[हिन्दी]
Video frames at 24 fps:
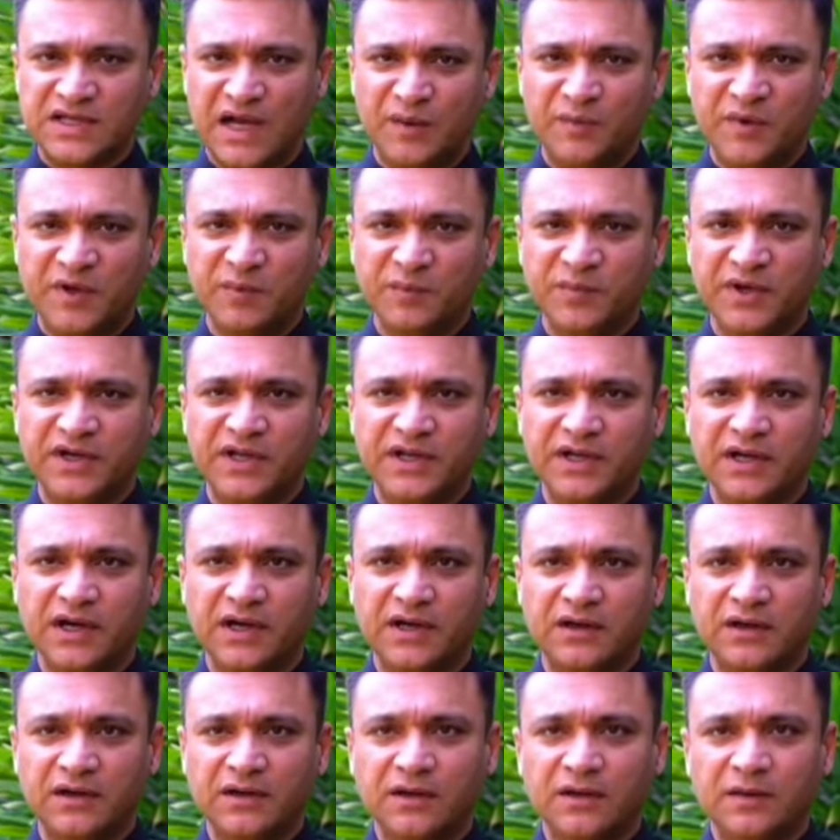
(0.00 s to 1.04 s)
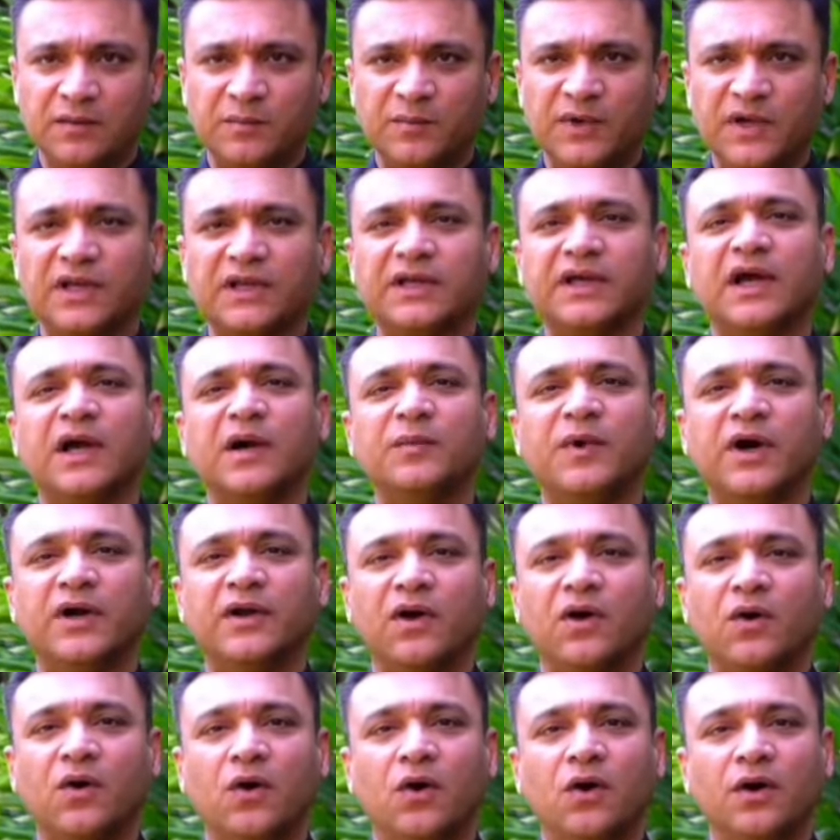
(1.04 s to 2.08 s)
जामिन बनेगा बल्कि
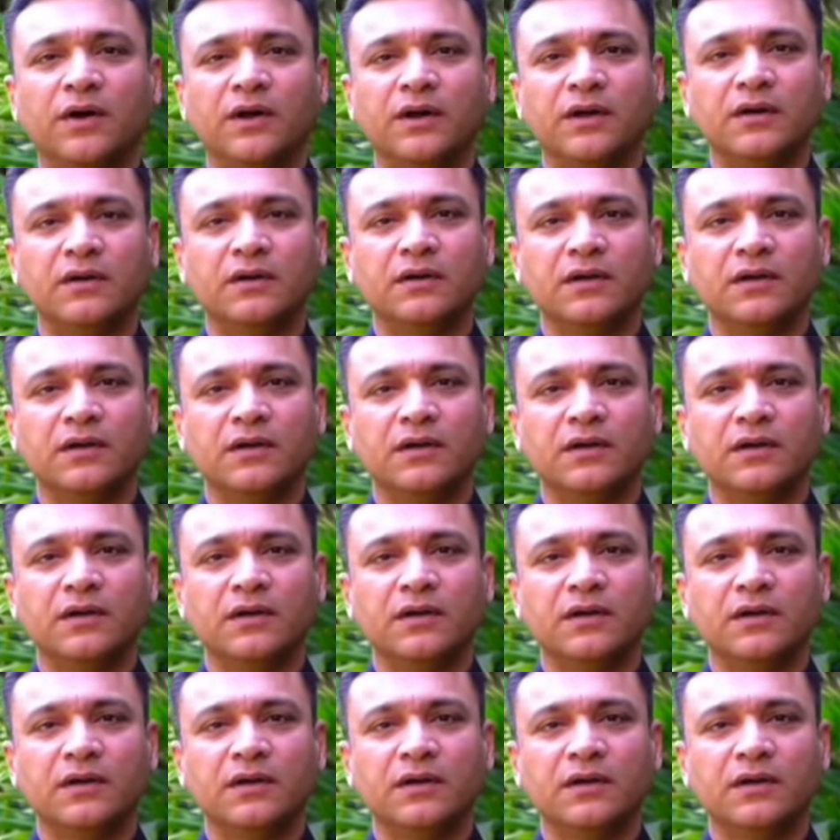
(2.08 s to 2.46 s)
हमारा वोट